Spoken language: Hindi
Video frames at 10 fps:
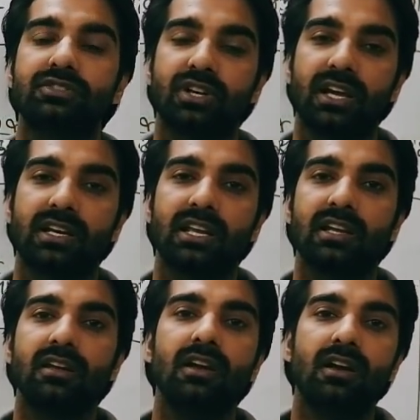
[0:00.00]
शहर के
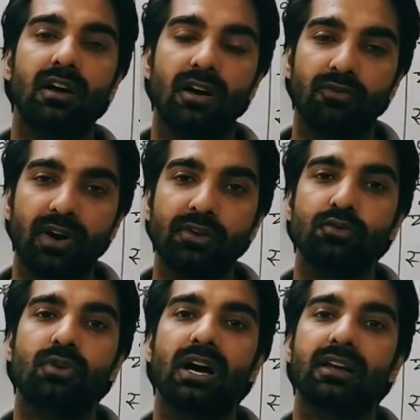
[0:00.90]

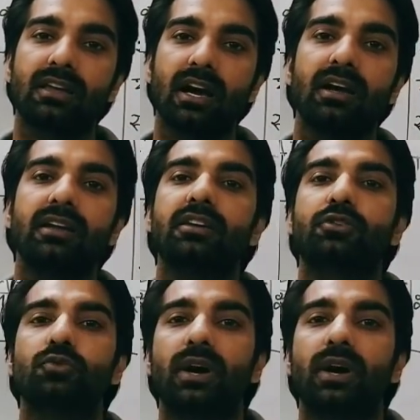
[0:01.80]
वायु का क्या ए